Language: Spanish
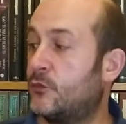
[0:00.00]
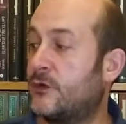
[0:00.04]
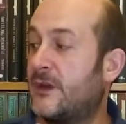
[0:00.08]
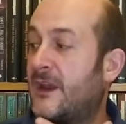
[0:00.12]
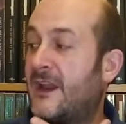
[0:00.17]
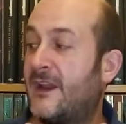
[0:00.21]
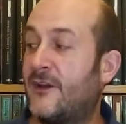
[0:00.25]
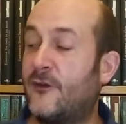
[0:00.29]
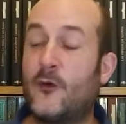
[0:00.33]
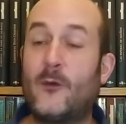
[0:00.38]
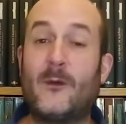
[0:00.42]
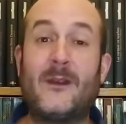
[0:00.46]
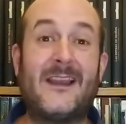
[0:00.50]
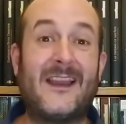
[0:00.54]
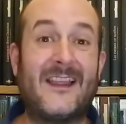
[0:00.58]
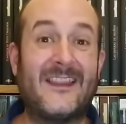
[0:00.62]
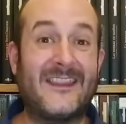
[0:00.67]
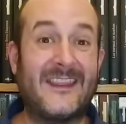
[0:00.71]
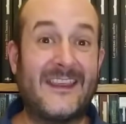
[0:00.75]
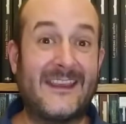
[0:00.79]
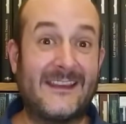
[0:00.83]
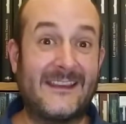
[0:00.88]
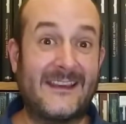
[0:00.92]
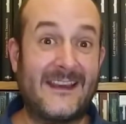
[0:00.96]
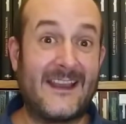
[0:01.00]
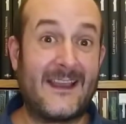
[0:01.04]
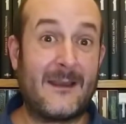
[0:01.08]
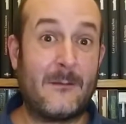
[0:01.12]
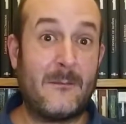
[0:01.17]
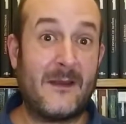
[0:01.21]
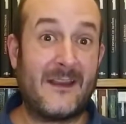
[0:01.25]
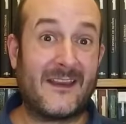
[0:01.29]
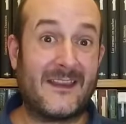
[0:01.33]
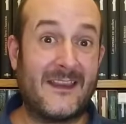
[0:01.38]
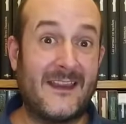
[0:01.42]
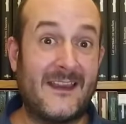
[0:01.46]
una novela de
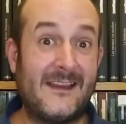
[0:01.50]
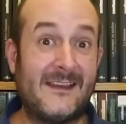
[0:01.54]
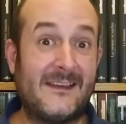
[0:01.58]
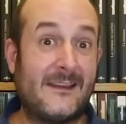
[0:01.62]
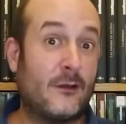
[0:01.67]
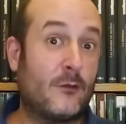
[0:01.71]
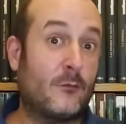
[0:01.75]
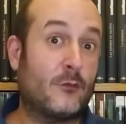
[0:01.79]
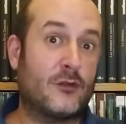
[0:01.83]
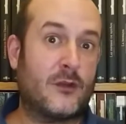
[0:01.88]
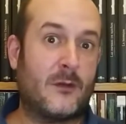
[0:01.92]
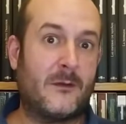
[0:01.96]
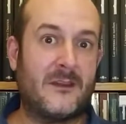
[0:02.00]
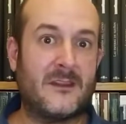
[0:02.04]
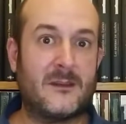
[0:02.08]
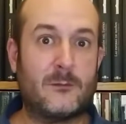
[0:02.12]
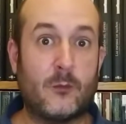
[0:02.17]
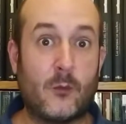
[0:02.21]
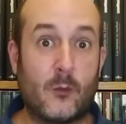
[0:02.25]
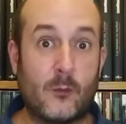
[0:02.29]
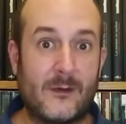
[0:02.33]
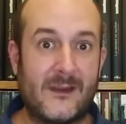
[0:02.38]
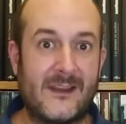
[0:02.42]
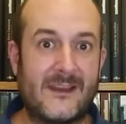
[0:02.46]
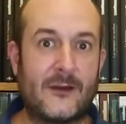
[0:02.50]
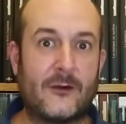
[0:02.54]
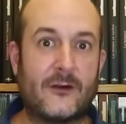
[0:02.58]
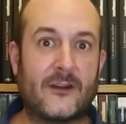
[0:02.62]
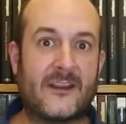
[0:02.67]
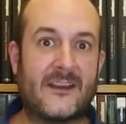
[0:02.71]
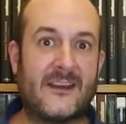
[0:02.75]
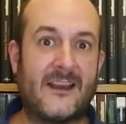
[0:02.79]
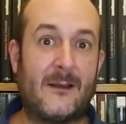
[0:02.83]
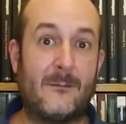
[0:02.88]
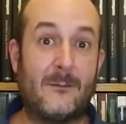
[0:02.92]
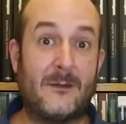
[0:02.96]
Graham McNeil que como sabéis publica
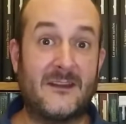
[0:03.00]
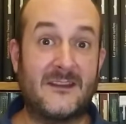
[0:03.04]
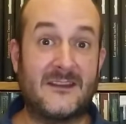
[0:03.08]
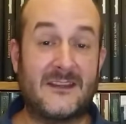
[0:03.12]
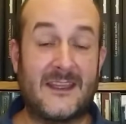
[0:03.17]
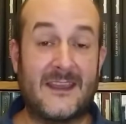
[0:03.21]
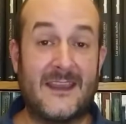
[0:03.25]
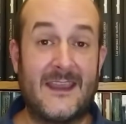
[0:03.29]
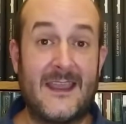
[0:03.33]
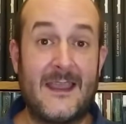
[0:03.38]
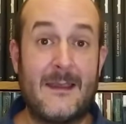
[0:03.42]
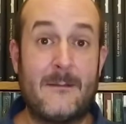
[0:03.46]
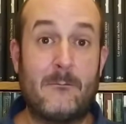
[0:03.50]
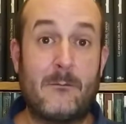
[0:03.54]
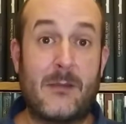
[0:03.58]
originalmente